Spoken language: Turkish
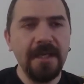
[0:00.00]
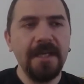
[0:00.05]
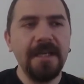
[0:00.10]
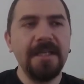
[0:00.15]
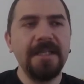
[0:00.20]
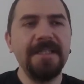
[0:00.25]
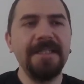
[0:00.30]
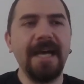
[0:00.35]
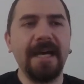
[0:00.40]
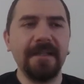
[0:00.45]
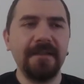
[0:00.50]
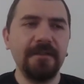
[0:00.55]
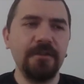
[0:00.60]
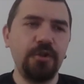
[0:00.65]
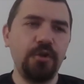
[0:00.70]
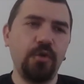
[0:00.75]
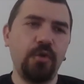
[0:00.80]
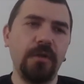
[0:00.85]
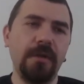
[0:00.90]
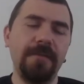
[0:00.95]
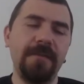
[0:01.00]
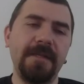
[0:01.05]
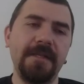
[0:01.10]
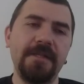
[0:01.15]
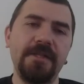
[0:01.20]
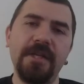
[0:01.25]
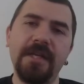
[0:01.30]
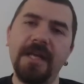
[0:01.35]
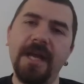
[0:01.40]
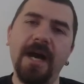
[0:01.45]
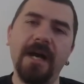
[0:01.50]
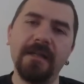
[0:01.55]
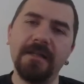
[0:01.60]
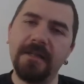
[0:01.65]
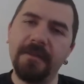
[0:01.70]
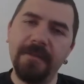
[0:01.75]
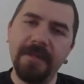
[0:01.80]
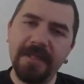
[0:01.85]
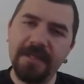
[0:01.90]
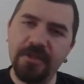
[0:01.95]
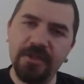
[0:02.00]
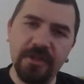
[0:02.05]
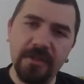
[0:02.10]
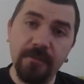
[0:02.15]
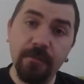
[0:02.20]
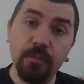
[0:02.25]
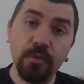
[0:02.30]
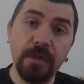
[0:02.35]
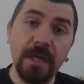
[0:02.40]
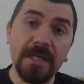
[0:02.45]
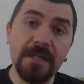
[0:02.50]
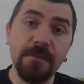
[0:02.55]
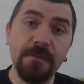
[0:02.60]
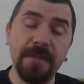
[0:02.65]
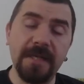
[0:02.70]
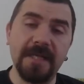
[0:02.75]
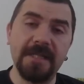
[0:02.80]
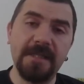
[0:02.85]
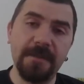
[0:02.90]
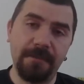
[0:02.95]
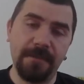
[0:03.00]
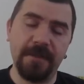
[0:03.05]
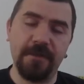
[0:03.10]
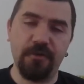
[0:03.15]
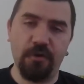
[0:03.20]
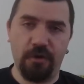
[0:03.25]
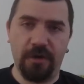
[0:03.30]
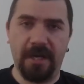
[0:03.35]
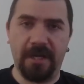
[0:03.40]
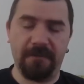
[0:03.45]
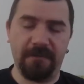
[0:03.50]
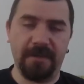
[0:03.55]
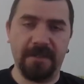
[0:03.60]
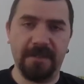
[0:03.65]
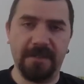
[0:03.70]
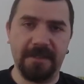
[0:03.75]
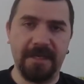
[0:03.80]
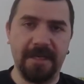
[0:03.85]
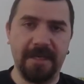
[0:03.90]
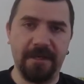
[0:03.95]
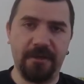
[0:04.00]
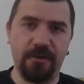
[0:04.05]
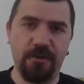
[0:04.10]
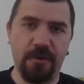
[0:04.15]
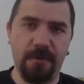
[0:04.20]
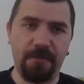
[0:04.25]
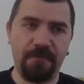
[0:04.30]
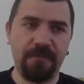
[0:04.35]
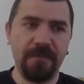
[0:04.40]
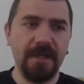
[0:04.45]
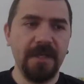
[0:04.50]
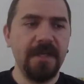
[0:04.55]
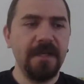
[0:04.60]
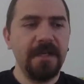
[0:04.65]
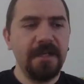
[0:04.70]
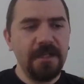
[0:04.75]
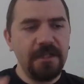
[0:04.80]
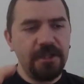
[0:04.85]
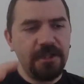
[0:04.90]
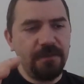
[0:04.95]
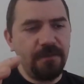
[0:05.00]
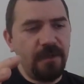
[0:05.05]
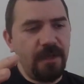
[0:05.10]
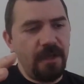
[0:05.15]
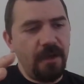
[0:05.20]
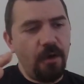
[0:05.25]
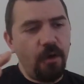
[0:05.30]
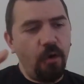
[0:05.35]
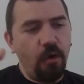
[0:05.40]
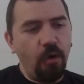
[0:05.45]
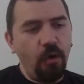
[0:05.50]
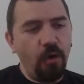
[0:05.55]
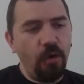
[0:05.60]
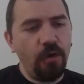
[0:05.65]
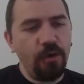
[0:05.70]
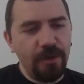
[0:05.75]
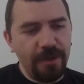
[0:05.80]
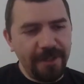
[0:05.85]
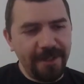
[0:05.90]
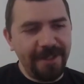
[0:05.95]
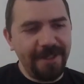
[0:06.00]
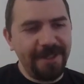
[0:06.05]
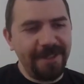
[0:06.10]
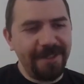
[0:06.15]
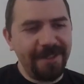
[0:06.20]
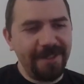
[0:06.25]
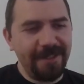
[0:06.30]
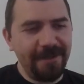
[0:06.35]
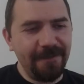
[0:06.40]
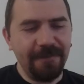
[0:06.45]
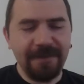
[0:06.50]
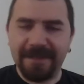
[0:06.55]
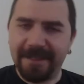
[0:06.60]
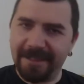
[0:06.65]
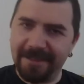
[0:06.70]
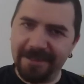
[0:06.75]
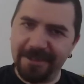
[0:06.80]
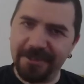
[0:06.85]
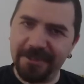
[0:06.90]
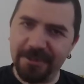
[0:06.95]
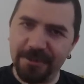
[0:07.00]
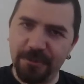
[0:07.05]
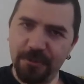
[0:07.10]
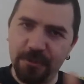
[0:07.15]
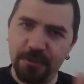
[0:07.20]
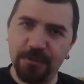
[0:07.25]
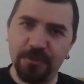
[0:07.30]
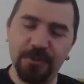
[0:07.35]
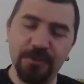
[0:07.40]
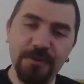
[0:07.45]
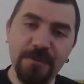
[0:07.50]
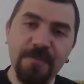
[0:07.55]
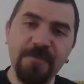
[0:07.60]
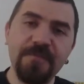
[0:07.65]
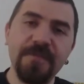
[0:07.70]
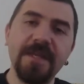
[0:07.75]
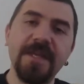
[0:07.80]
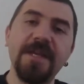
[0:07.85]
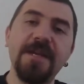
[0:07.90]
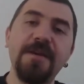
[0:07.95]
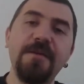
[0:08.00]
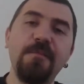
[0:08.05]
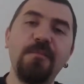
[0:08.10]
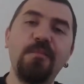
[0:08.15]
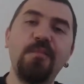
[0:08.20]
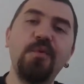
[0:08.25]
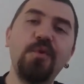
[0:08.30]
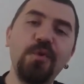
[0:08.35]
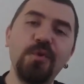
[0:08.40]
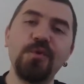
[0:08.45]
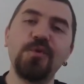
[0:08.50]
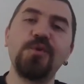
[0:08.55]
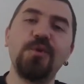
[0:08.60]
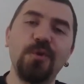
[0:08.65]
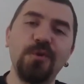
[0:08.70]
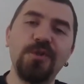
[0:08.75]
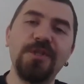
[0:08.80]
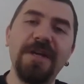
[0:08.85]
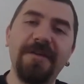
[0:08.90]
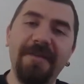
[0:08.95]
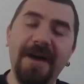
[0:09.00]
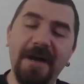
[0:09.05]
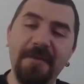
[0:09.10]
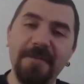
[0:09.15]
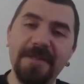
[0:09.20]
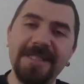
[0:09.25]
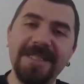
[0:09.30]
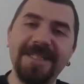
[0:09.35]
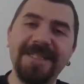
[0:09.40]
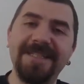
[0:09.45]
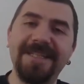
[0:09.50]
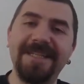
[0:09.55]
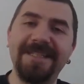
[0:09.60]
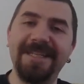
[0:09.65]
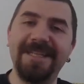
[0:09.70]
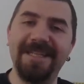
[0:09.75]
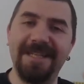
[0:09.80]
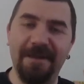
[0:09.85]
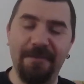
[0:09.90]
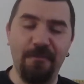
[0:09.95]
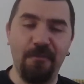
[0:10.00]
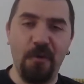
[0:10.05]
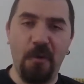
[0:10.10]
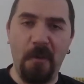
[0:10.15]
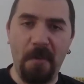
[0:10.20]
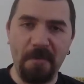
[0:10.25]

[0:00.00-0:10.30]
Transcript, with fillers: yanlış olabileceğini anlamak için bu tarz prensipleri öğrenmeniz gerekiyor. Şimdi o e, vatandaşın, doktorun bu sonuca varmasının nedeni de bu.